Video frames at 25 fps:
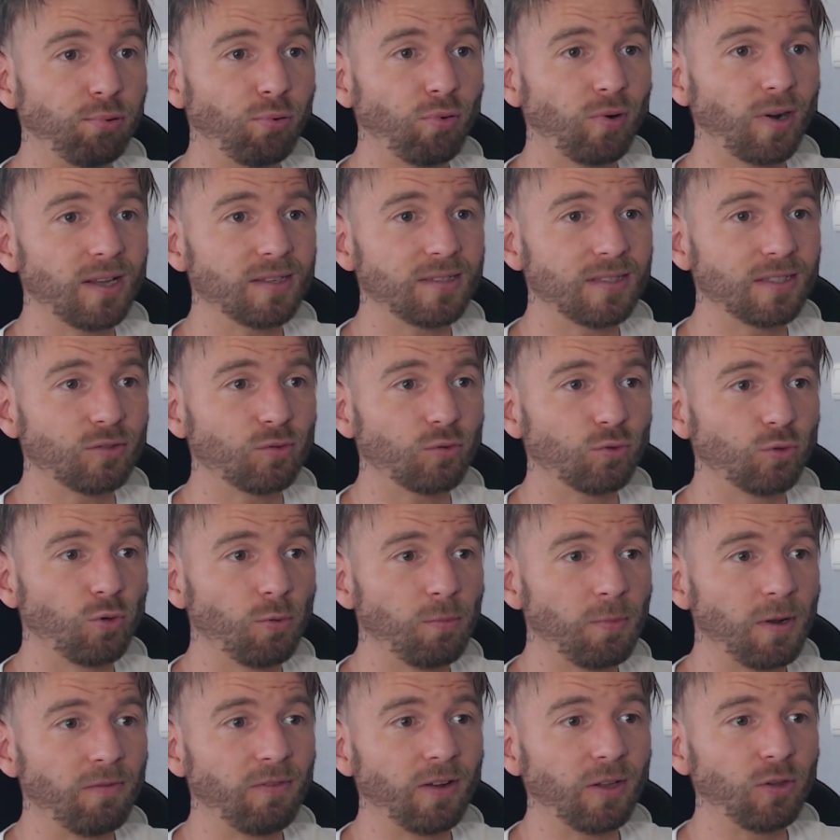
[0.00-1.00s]
la saison
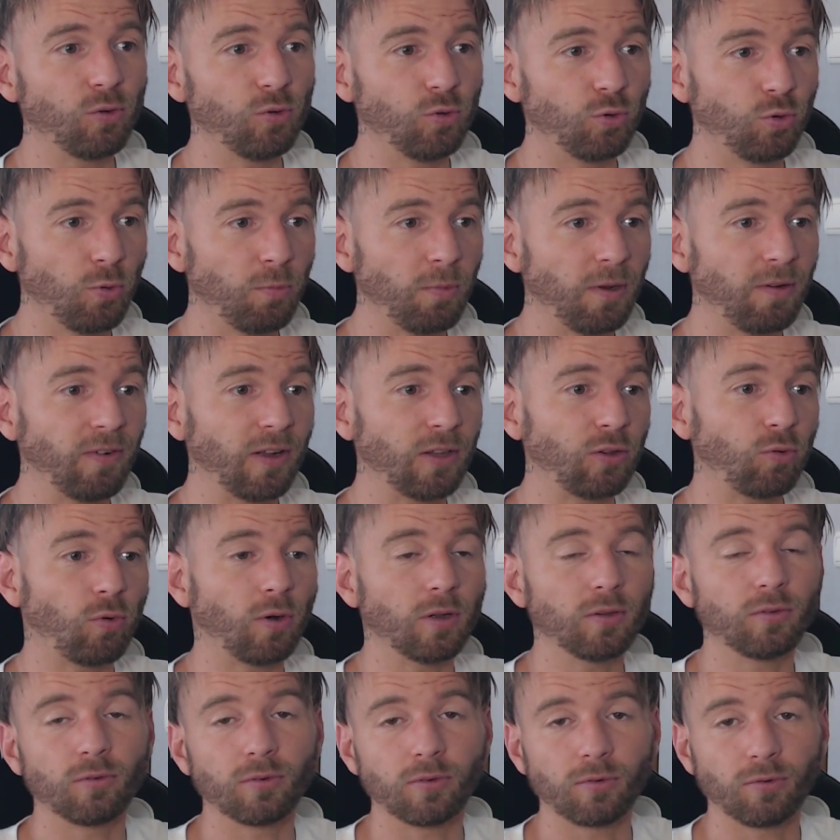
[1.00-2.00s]

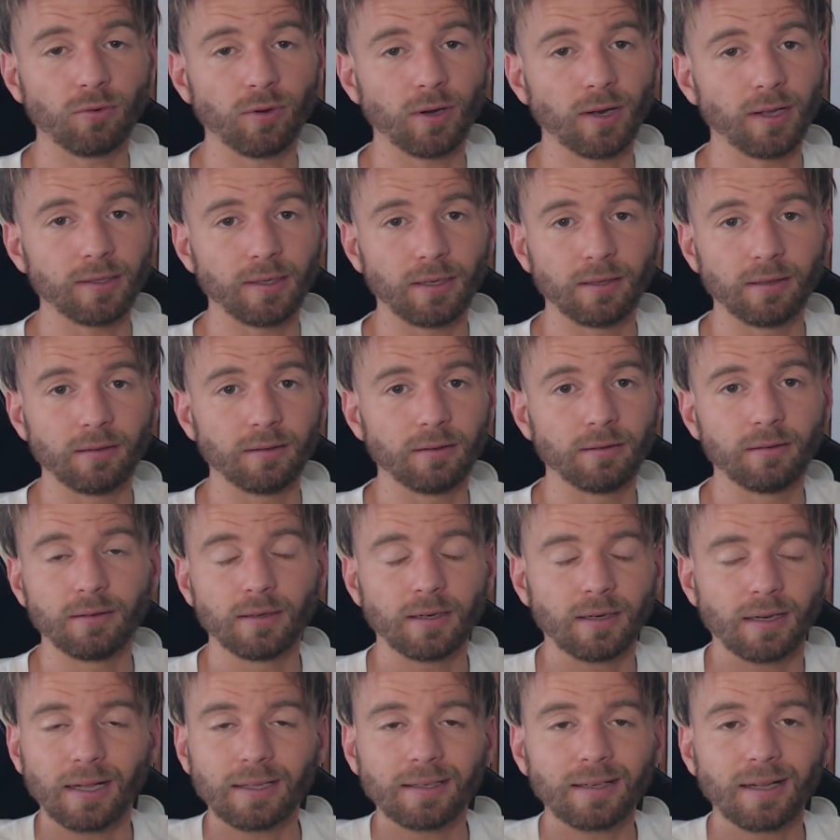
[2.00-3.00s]
2022-2023. Donc voilà, il y a
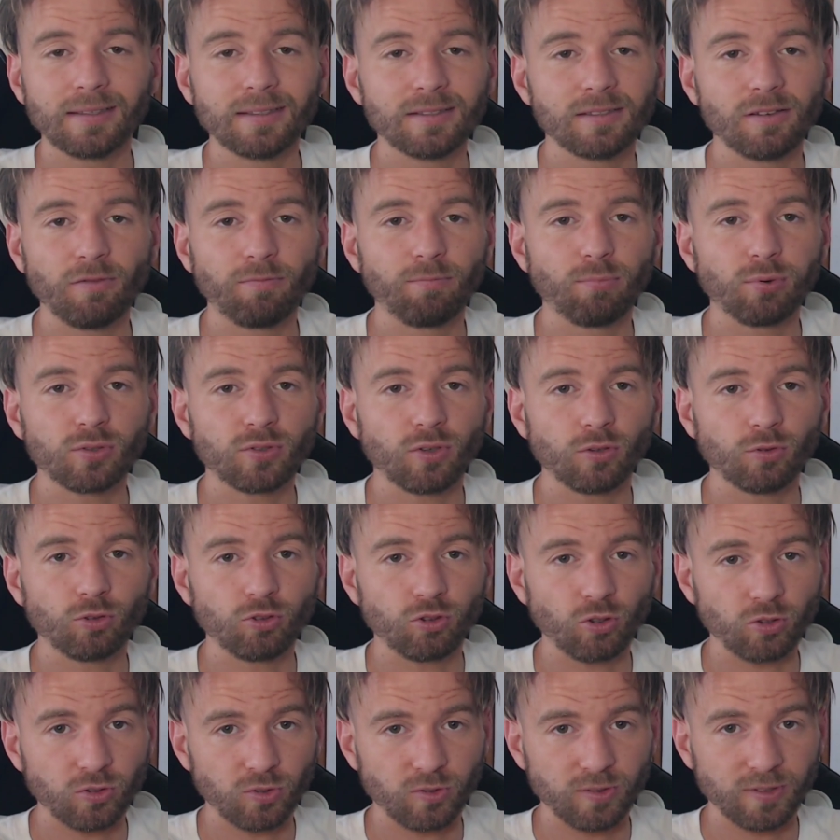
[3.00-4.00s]
99% de
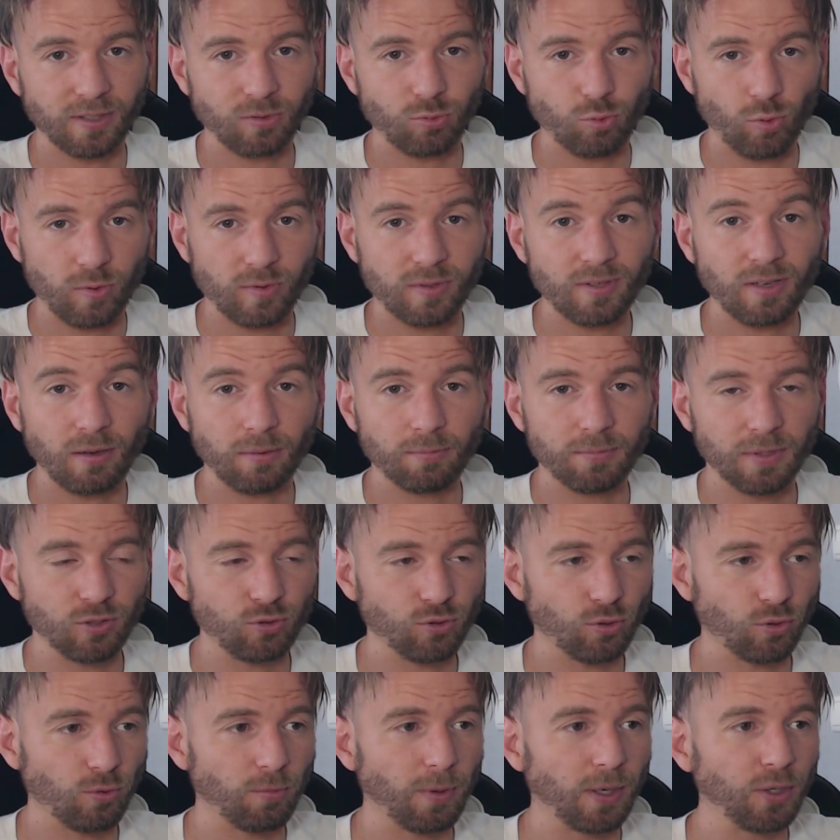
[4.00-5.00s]
chances que ça soit ça, bien
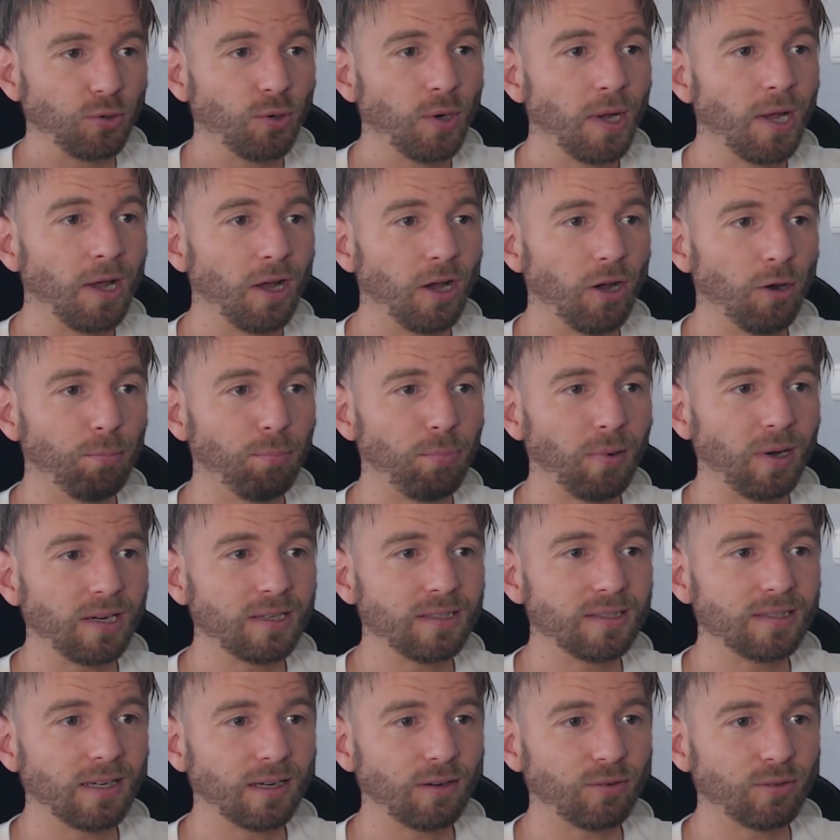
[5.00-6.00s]
sûr, le maillot euh,
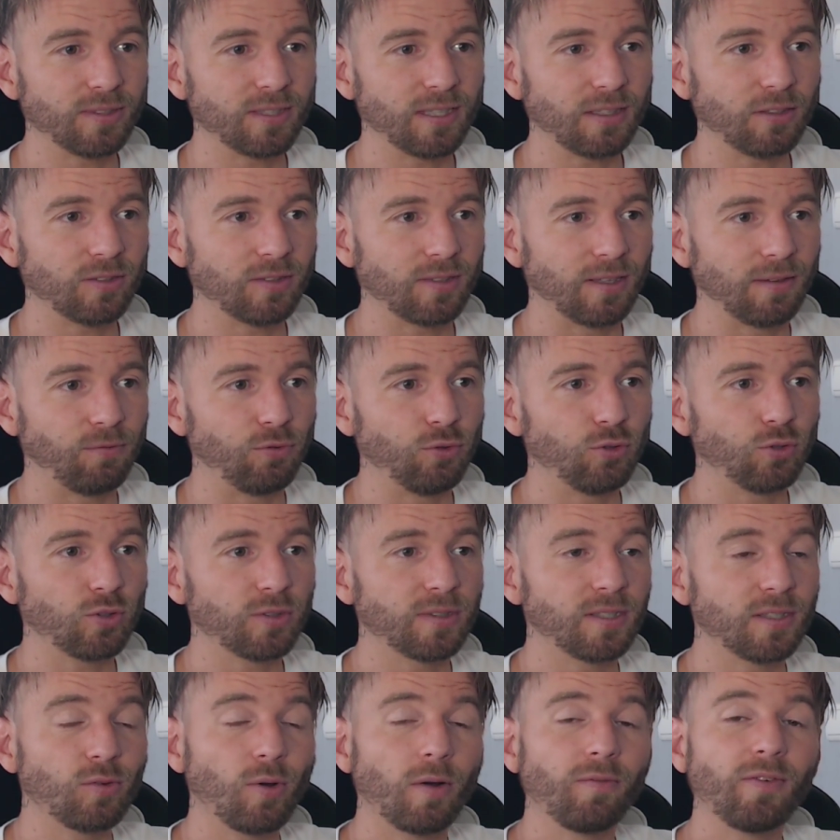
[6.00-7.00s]
parisien concernant cette future
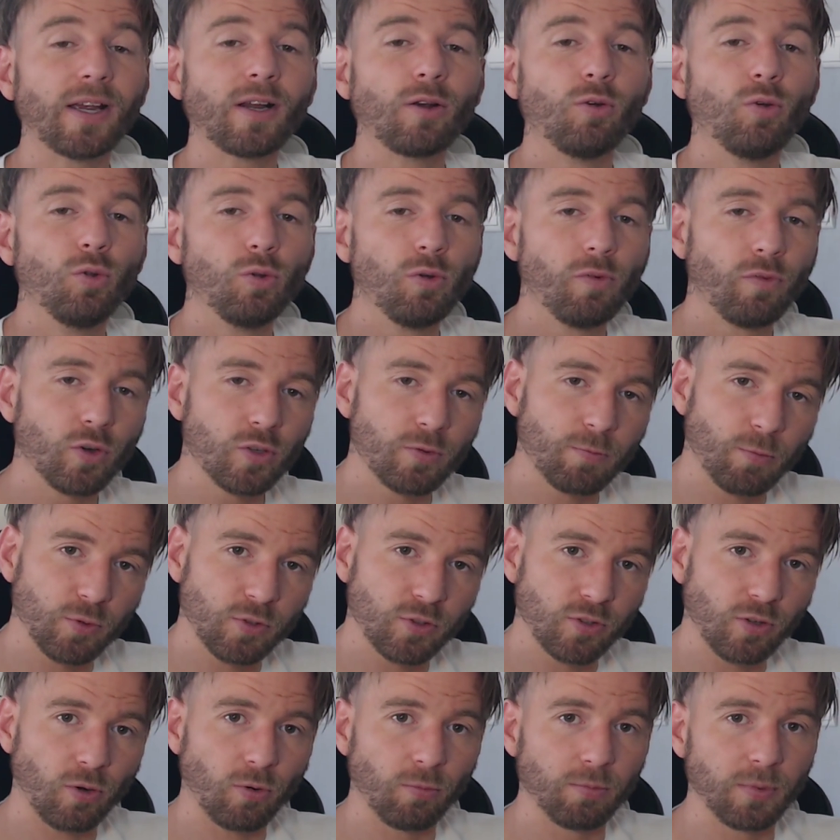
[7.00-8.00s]
saison avec le nouveau
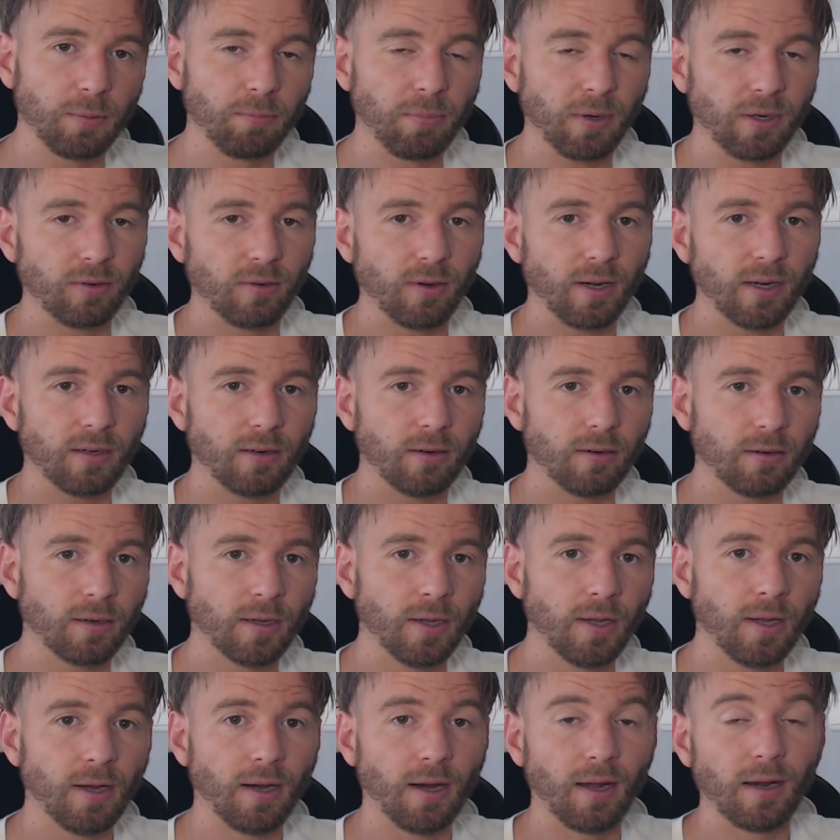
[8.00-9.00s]
sponsor. N'oubliez pas que Accor,
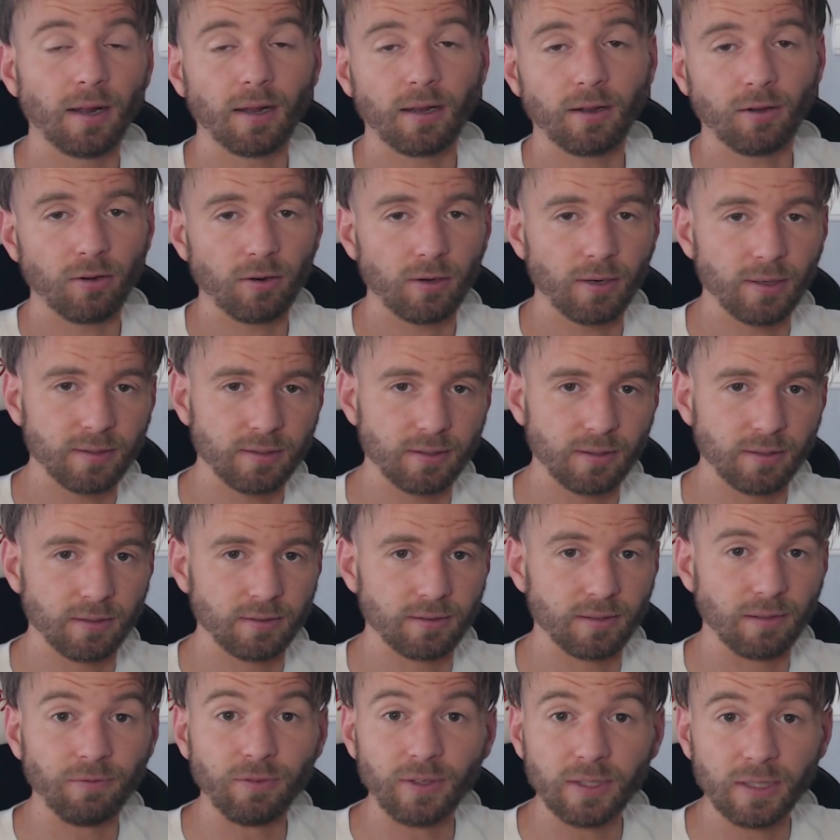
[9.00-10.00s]
à l'accord là, c'est
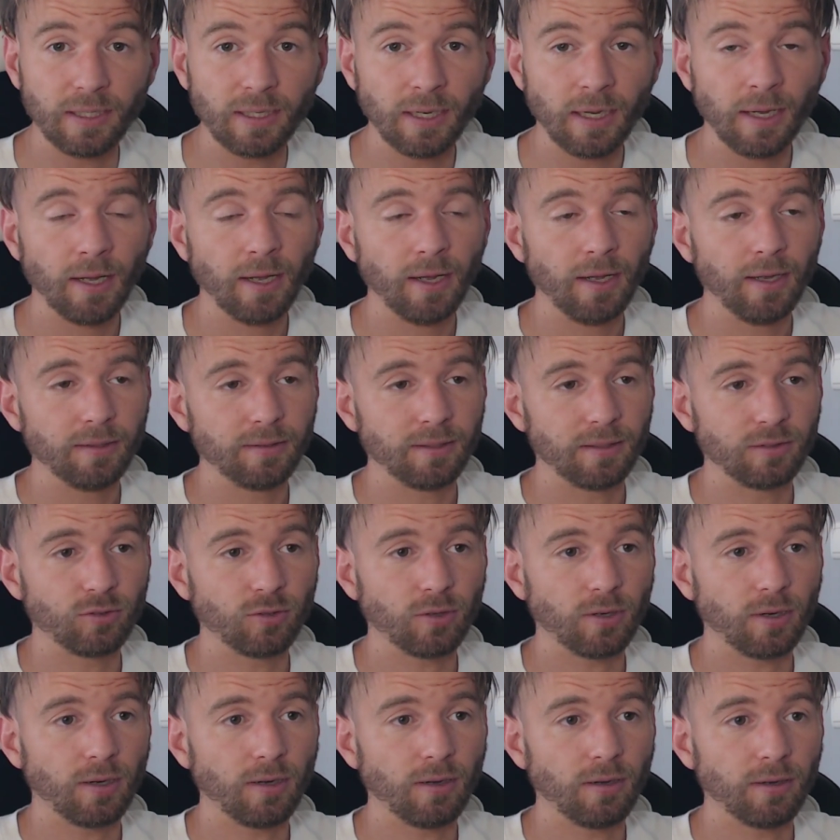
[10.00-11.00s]
fini. Ça
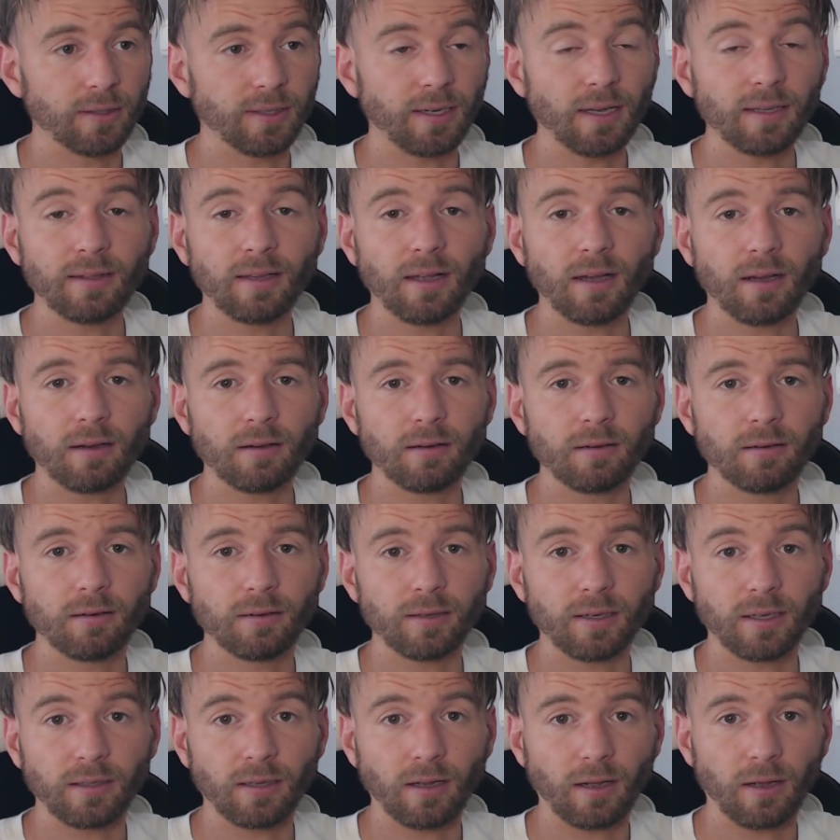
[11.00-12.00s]
sera Qatar, euh,
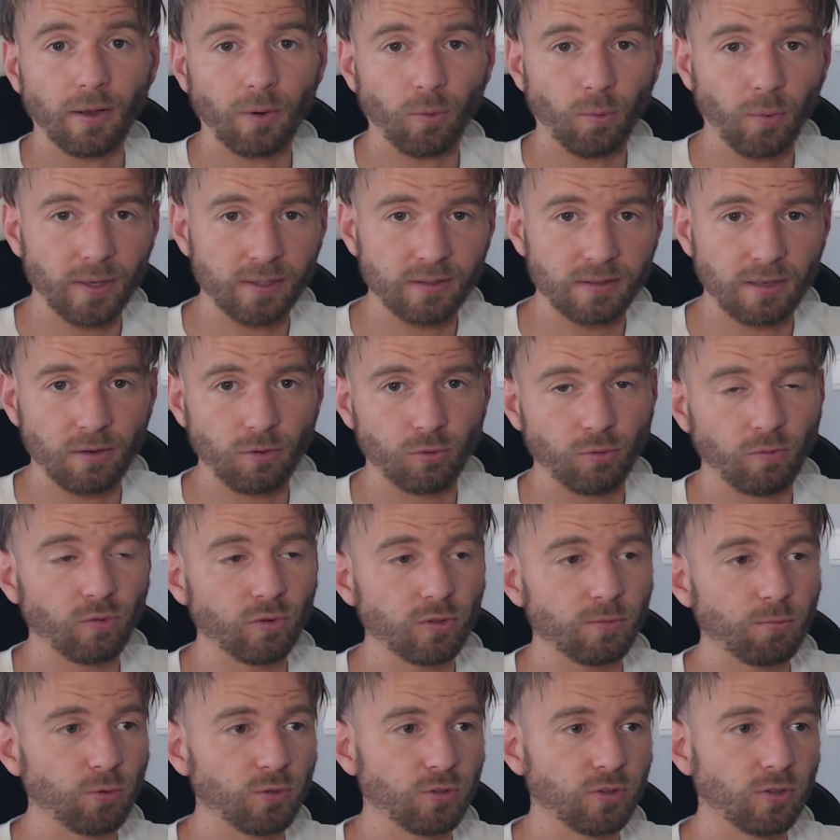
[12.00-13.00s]
Qatar Airways, le nouveau
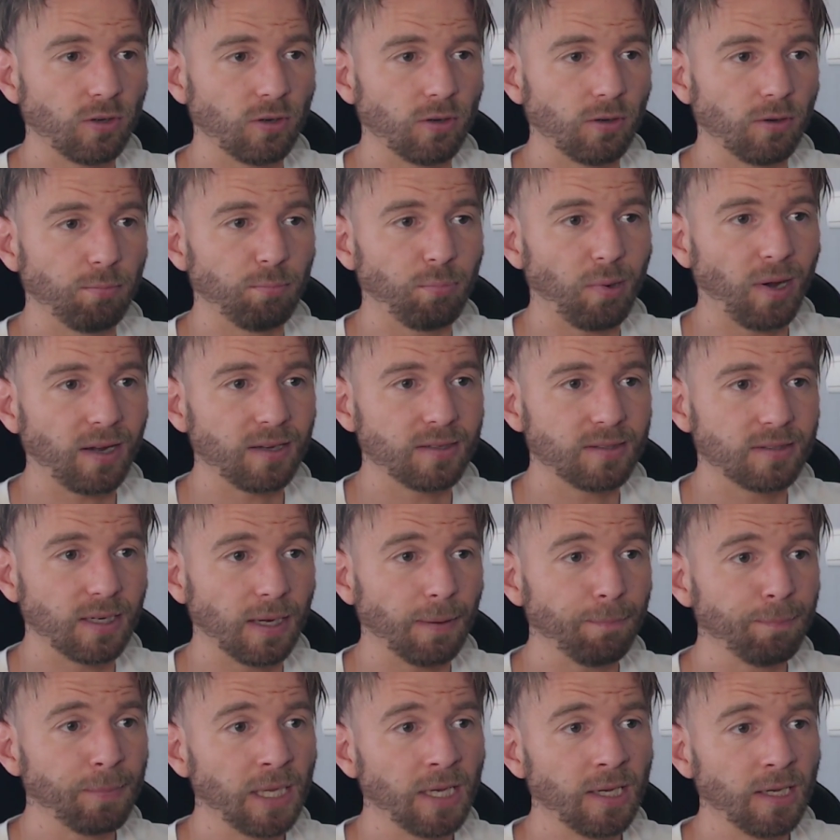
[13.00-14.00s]
sponsor parisien.